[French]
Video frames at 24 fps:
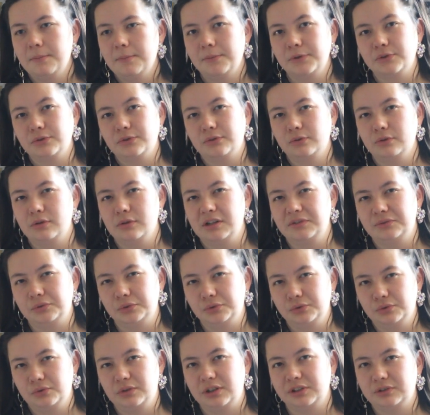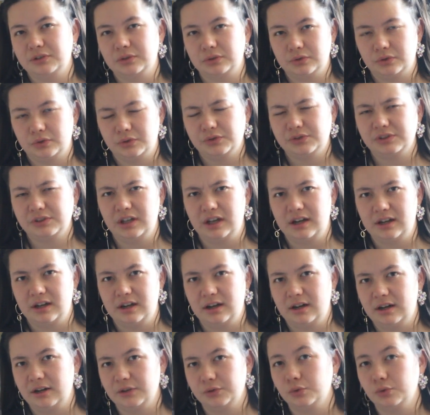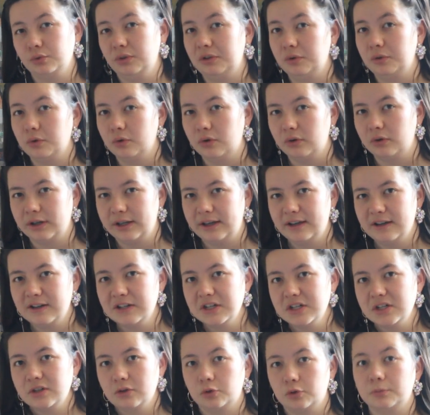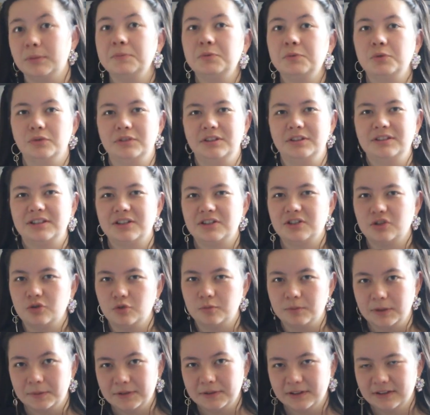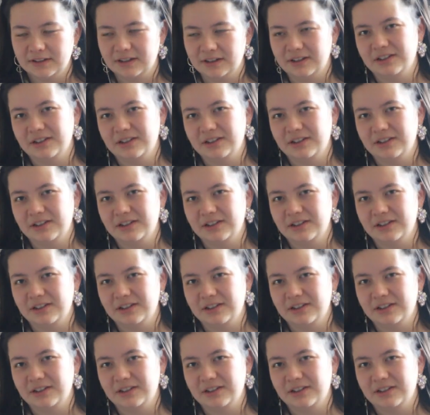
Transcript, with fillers: parce que la photo a tendance à se décolorer ou même se détacher du papier.